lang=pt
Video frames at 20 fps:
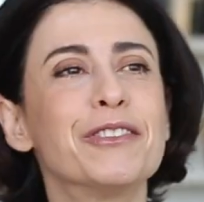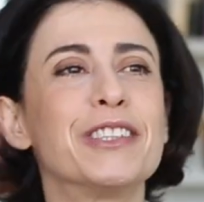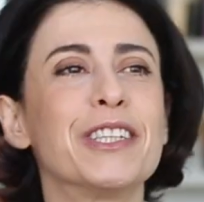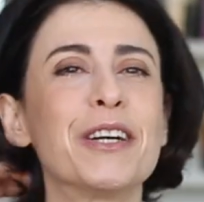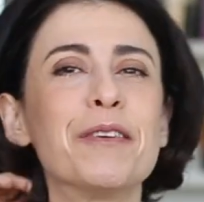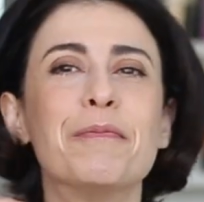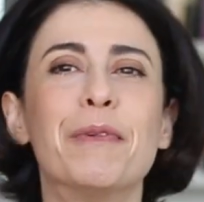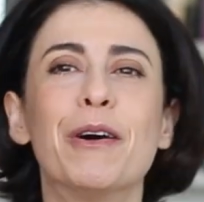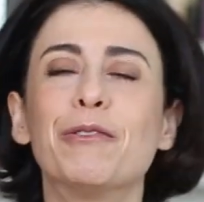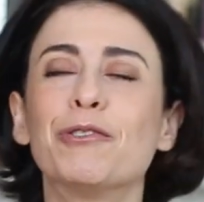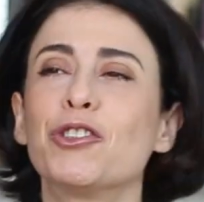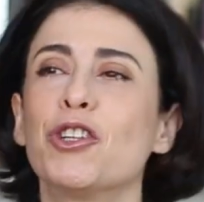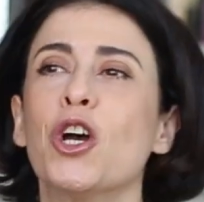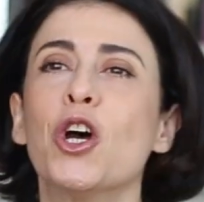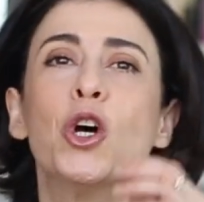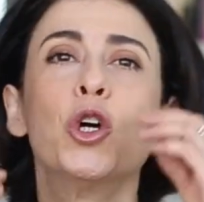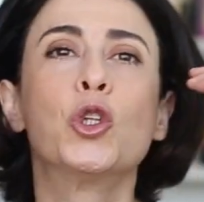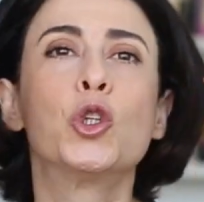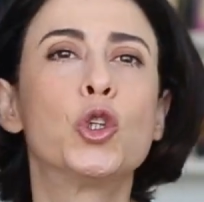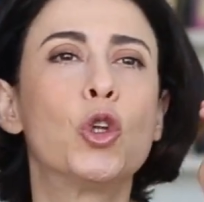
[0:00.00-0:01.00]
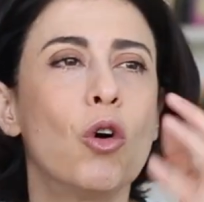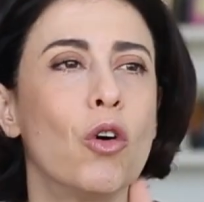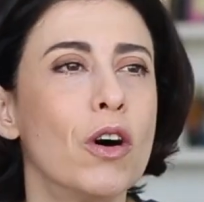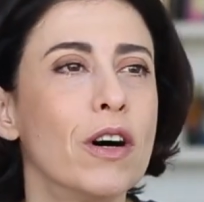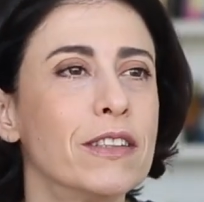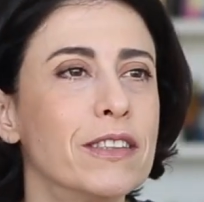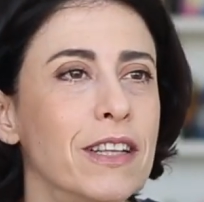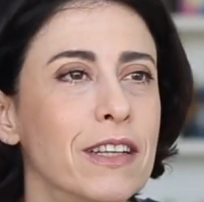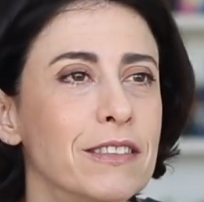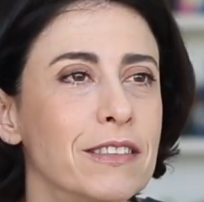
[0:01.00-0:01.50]
nos irmãos
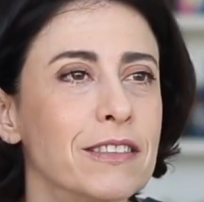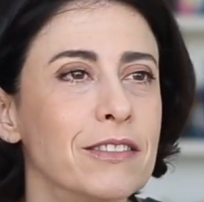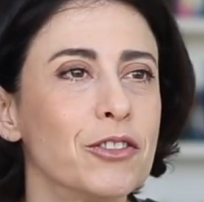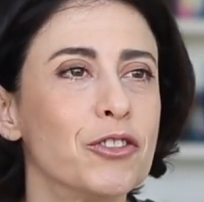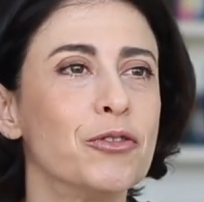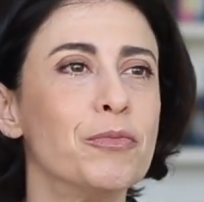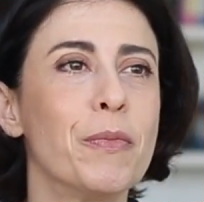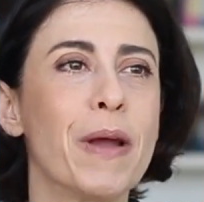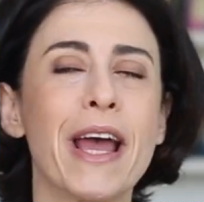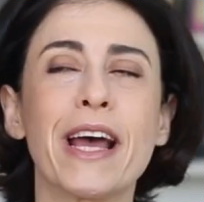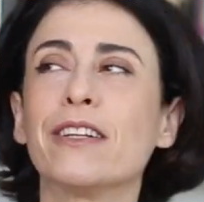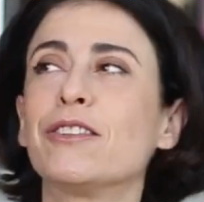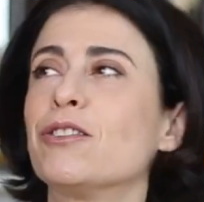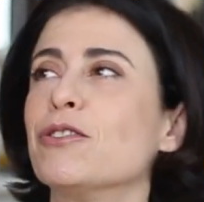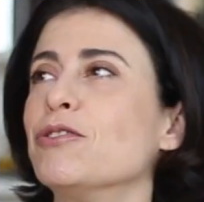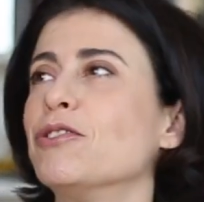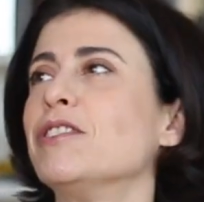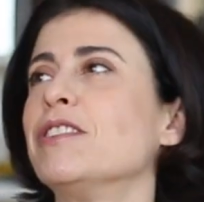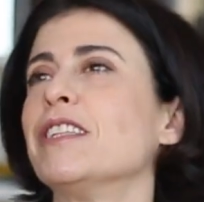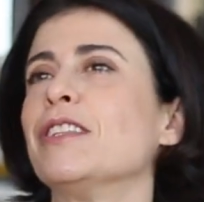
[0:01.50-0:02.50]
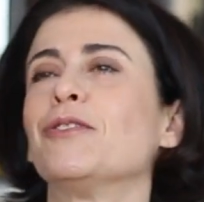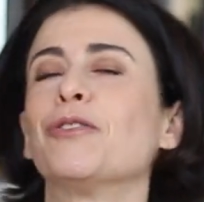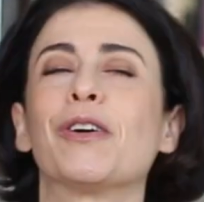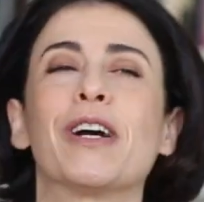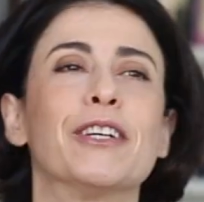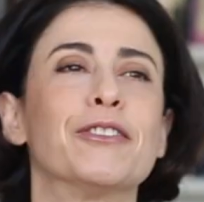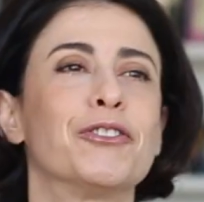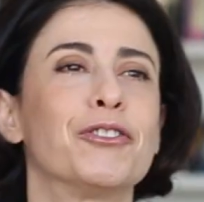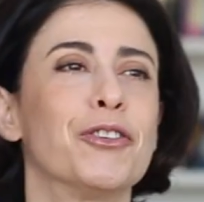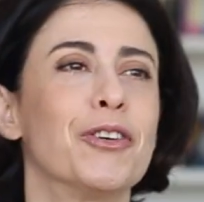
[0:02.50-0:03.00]
todos os métodos
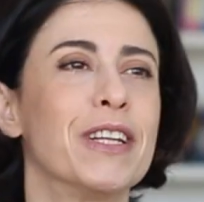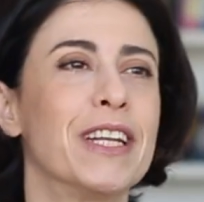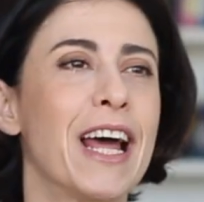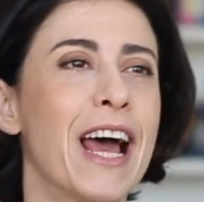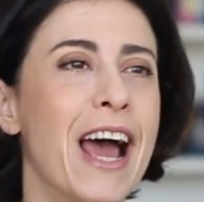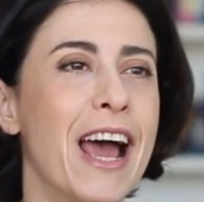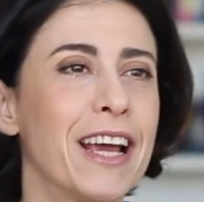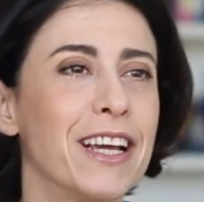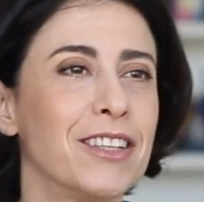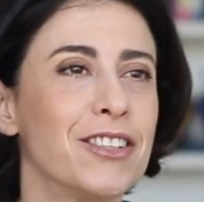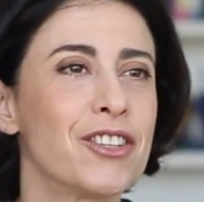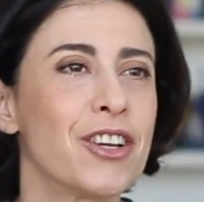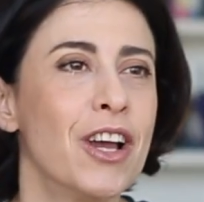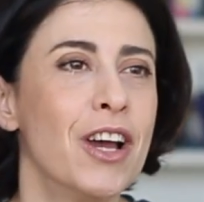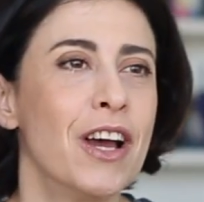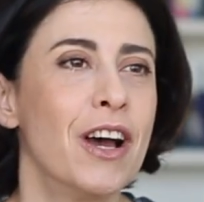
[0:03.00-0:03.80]
educacionais